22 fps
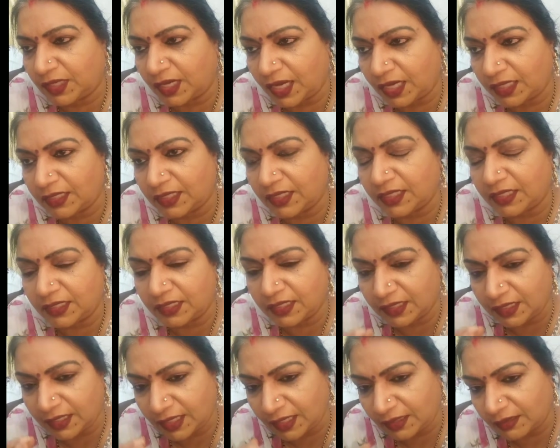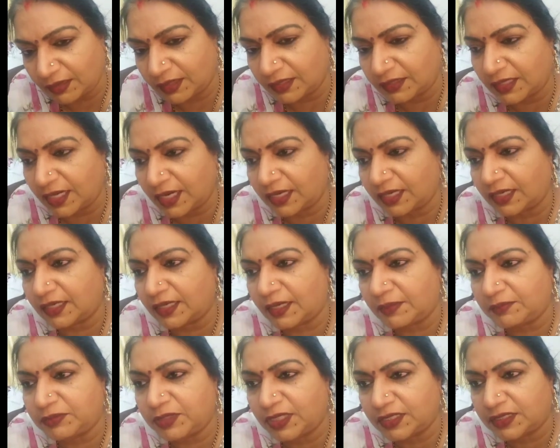అన్యాయంగా దాని అక్కడ
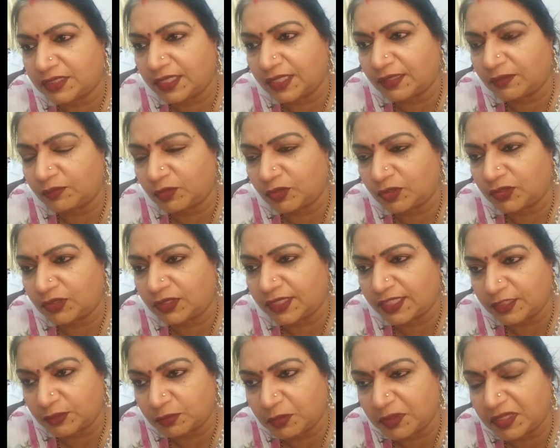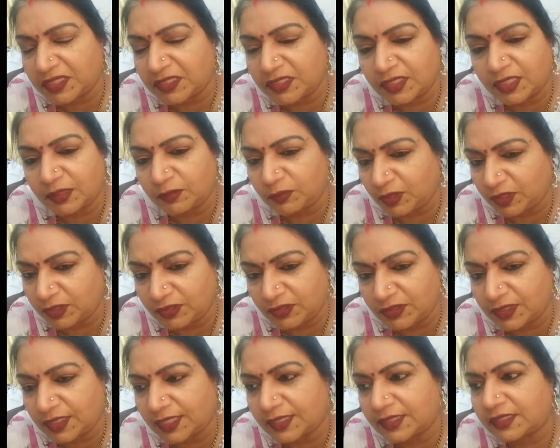కబ్జా చేయడమో ట్రెస్ పాస్ చేయడమో ఏదో
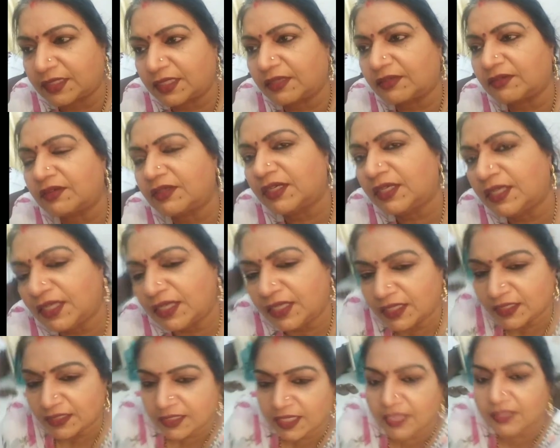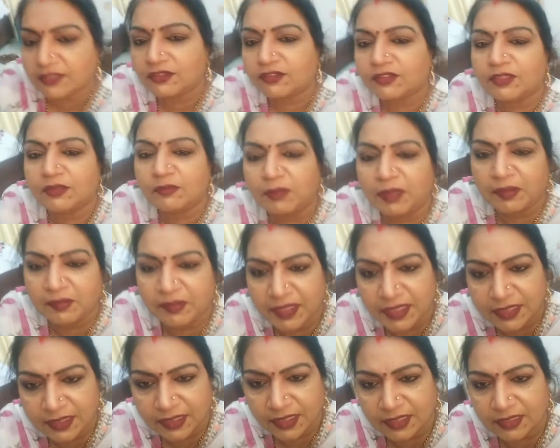చేస్తారు దాంతో మనం
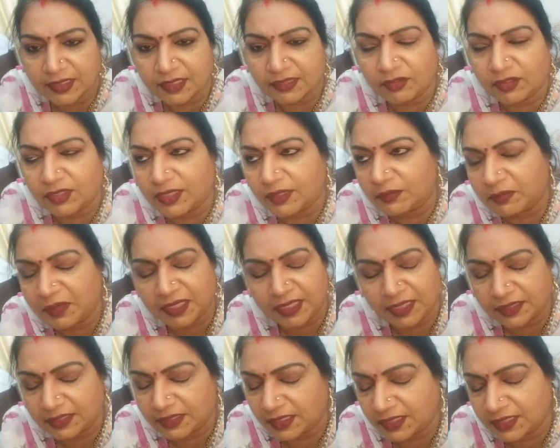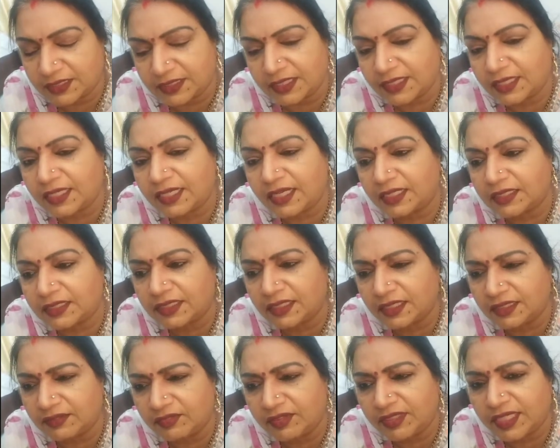ఏం చేస్తామంటే మనకు అసలు నిజంగానే అర్థం
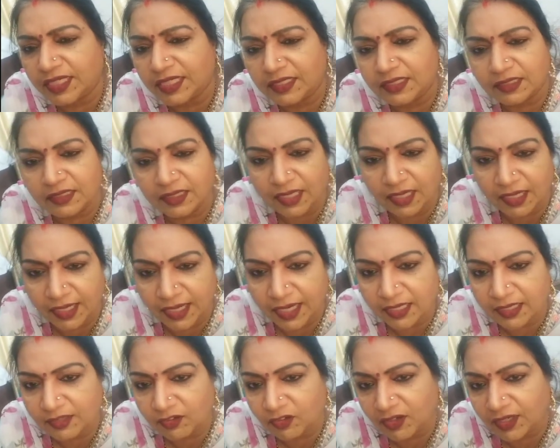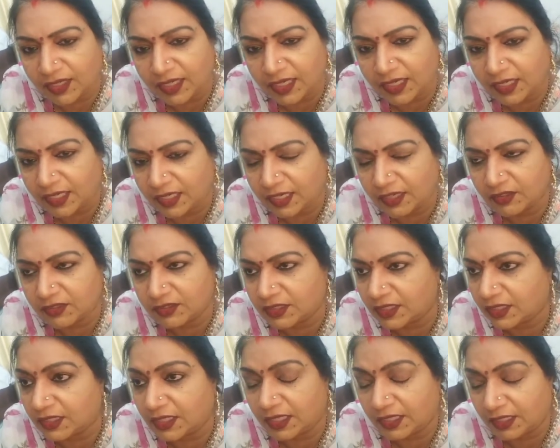కాదు వీడేంటి నా ల్యాండ్కి వెళ్ళాడు అని
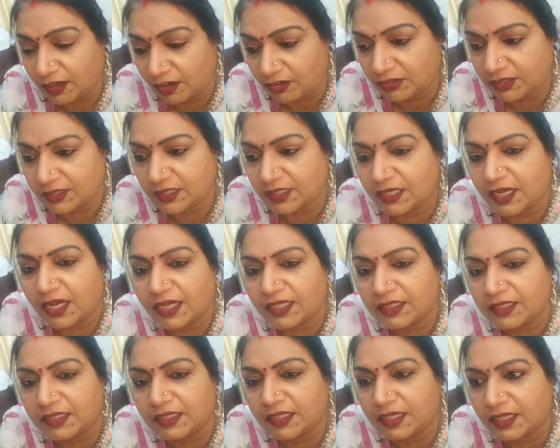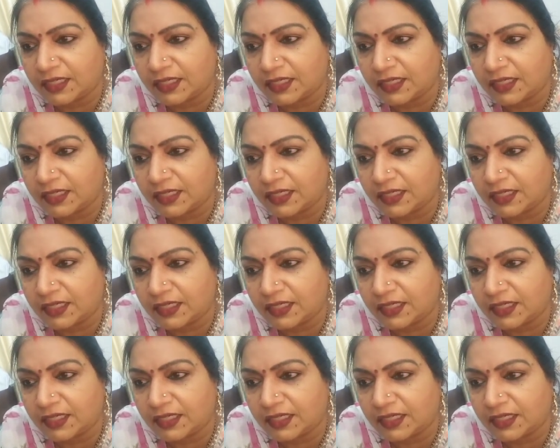అడిగితే అవును ఇది నాది అని